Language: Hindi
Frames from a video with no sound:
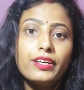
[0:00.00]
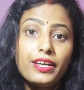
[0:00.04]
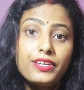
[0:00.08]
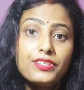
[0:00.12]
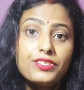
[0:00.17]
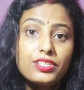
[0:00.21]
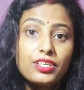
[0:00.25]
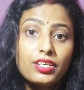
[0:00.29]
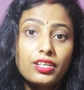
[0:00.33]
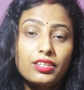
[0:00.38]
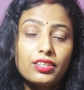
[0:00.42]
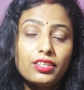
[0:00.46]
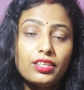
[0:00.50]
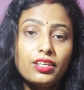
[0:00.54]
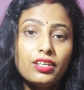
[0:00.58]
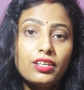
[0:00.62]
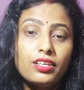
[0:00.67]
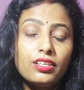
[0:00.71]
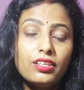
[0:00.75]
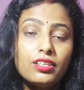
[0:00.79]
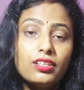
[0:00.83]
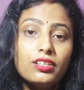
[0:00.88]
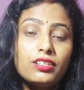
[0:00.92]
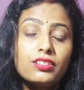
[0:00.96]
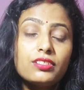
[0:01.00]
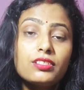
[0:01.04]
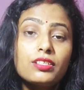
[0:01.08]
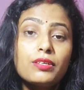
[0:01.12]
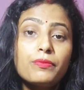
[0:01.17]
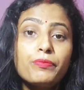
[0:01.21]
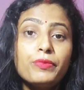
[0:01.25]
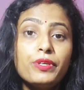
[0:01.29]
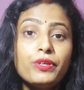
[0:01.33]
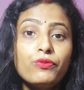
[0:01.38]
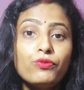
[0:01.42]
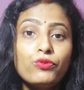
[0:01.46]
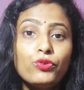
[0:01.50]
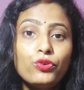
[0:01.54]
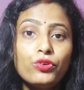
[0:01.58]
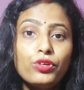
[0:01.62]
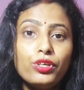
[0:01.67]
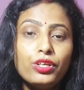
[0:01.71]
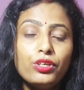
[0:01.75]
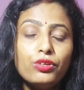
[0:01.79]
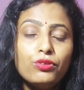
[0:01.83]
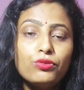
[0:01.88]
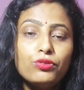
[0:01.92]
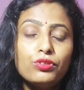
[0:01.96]
गाइज कहते हैं ना सपने वो
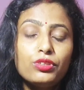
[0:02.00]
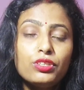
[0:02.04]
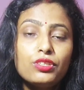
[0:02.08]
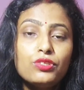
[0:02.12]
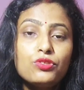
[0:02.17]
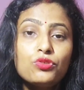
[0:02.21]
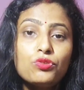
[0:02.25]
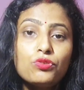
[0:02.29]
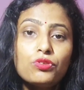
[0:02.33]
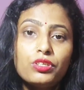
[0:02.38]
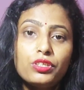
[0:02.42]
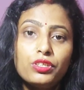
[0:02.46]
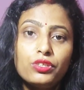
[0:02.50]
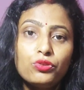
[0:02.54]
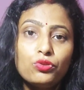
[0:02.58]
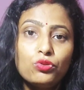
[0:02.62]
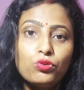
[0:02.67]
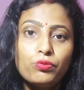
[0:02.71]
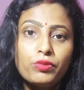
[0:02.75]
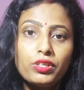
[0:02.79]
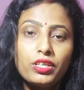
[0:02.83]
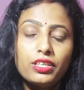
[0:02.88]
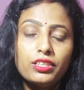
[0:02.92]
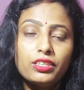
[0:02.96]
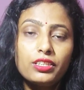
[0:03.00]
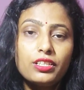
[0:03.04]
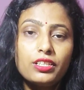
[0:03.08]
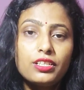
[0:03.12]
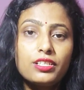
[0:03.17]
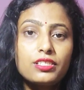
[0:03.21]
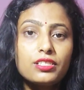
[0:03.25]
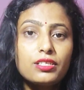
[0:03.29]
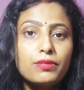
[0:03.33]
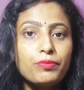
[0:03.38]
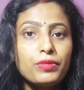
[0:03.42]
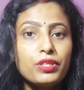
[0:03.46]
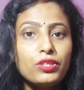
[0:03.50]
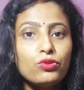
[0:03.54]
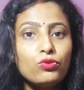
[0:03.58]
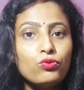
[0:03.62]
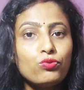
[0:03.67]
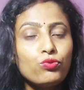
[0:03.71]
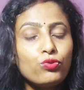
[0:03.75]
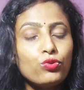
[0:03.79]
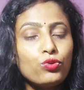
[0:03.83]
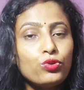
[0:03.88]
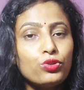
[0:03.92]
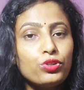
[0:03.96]
नहीं होते जो नींदों में आते हैं सपने
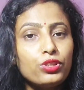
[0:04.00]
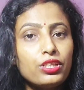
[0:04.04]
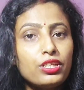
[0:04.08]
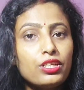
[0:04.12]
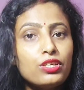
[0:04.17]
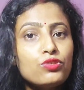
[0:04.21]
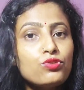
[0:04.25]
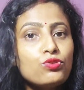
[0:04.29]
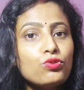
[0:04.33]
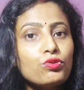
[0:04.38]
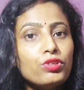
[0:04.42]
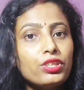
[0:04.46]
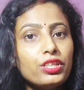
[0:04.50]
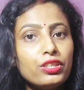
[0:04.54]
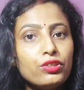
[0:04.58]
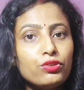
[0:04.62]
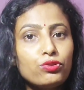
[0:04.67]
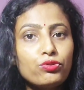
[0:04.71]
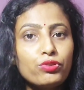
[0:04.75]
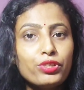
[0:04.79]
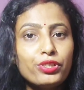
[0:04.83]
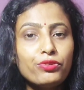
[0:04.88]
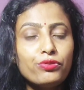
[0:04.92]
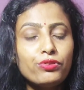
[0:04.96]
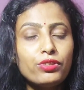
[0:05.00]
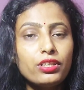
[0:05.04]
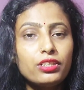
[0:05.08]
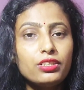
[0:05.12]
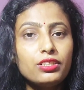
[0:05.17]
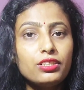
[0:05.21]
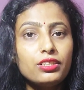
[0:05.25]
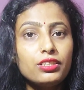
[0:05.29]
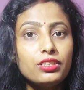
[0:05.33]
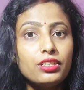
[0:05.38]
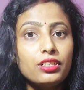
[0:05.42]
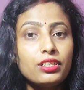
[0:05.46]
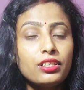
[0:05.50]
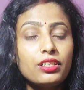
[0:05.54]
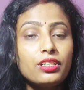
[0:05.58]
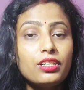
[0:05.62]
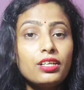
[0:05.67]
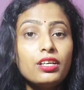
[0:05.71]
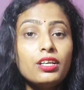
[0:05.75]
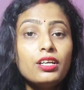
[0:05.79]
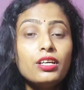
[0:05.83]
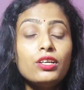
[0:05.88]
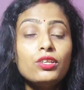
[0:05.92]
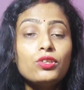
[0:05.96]
तो वो होते हैं जो नींद को ही उड़ा देते हैं
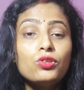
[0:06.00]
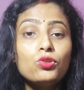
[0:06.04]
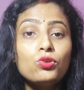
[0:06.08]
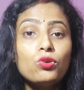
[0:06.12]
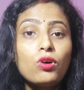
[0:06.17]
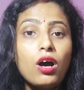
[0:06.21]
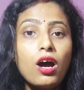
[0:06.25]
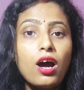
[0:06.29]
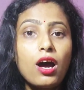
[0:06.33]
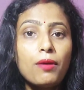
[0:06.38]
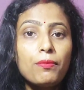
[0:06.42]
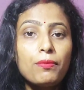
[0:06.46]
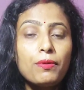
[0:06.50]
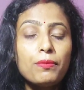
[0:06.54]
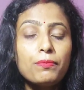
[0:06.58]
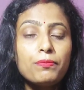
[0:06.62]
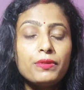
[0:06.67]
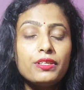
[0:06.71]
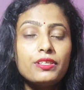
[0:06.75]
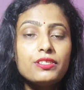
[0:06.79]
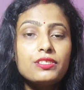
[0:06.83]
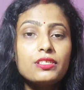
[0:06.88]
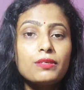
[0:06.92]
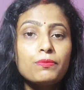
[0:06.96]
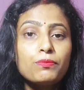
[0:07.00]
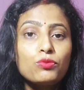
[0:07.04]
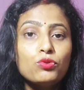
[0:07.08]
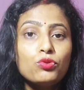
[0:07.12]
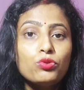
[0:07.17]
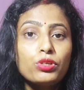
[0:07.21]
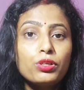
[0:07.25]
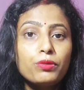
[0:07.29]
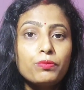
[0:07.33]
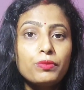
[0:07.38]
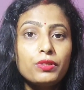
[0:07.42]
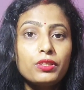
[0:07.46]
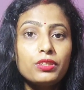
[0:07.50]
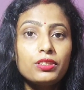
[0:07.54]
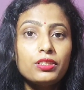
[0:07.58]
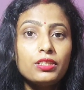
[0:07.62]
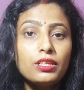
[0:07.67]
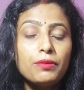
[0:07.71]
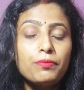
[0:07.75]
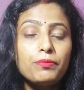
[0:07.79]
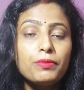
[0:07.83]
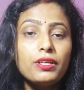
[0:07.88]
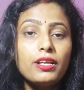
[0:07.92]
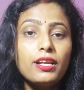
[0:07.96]
तो आप अपने सपनों के
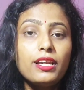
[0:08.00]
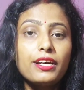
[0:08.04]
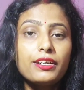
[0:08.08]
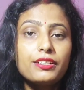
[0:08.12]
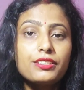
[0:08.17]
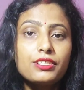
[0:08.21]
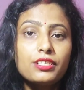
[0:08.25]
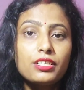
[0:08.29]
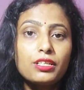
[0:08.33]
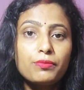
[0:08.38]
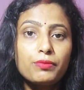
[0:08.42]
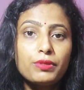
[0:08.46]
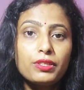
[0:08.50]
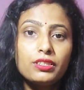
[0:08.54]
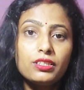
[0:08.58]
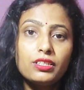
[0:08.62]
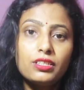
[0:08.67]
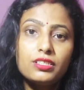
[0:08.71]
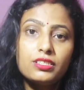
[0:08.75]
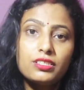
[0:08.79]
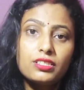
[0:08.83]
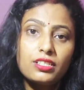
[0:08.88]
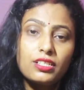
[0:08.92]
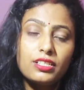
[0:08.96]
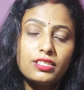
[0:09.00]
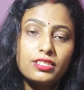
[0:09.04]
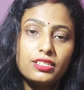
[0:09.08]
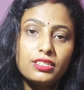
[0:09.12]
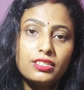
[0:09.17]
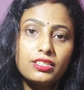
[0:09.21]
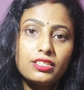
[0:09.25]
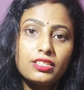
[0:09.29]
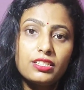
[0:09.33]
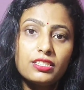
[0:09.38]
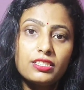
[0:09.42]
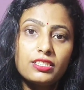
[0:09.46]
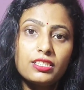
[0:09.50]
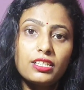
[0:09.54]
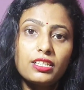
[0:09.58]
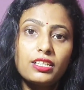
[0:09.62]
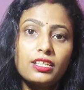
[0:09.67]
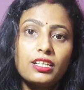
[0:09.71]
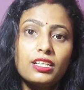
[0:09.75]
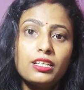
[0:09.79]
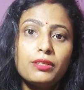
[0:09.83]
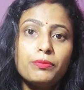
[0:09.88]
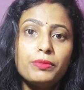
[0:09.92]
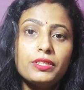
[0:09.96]
प्रति अपने लक्ष्य के प्रति इस तरह से दृढ़
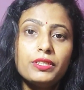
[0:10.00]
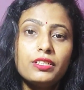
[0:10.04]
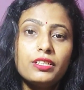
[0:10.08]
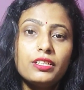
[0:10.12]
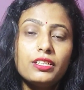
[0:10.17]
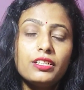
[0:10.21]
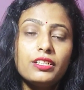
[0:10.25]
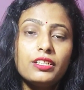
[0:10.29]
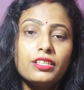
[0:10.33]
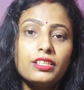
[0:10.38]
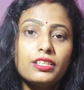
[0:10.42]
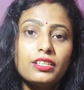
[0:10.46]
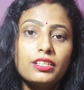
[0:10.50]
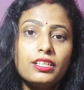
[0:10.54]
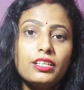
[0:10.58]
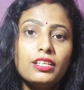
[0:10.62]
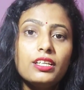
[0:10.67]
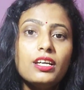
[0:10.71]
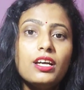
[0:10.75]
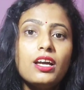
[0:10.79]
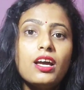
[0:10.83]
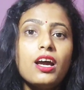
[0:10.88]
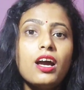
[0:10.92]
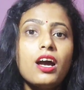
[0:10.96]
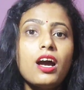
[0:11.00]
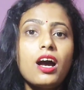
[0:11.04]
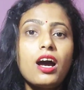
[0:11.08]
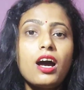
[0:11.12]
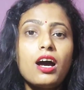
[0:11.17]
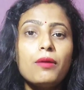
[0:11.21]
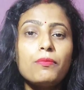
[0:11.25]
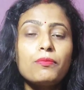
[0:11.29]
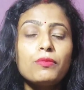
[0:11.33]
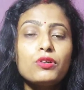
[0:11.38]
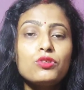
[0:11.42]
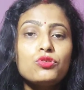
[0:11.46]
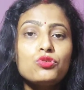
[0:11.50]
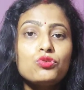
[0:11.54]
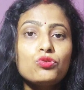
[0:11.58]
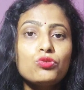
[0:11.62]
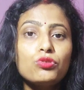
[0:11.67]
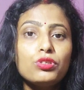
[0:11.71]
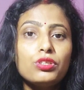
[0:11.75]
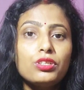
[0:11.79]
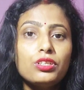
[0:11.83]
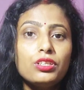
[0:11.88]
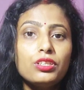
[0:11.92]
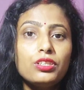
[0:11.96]
संकल्पित रहिए कि आपका
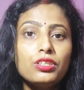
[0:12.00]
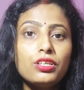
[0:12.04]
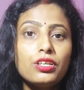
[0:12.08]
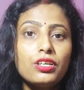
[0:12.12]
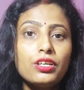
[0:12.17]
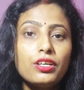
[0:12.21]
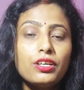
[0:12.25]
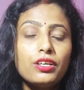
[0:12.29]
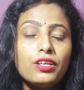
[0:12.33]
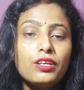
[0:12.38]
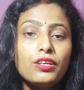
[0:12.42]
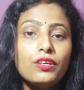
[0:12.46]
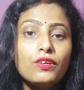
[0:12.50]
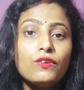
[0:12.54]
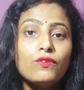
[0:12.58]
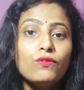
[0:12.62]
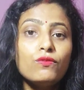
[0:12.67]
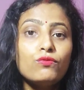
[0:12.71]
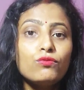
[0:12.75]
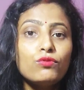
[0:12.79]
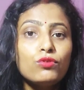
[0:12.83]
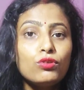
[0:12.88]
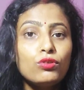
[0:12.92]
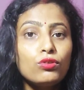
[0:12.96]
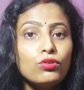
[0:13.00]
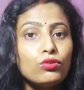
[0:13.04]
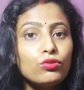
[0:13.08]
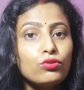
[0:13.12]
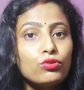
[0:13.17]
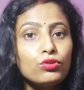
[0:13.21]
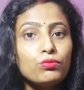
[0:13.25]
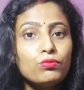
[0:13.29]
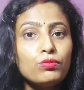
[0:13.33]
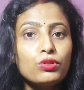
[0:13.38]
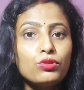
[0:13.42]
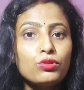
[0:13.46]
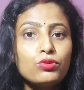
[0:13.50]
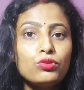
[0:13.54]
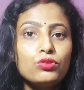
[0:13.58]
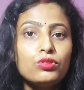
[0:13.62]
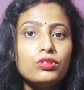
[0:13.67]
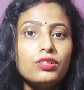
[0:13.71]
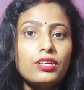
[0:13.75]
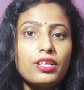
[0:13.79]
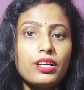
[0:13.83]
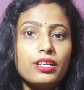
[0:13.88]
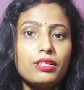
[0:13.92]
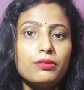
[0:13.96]
जो नींद है वो खुद ब
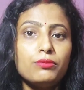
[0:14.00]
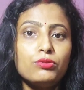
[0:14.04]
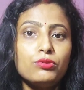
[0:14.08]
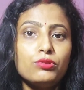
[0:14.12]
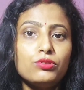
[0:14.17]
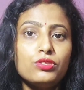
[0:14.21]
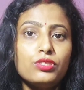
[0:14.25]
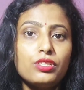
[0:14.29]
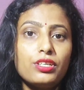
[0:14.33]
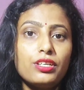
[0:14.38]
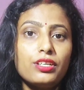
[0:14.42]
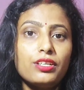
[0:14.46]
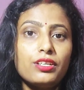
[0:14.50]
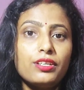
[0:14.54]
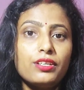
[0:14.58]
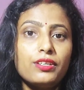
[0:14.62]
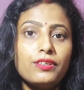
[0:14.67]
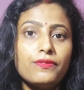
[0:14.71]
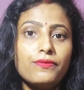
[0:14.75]
खुद गायब हो जाए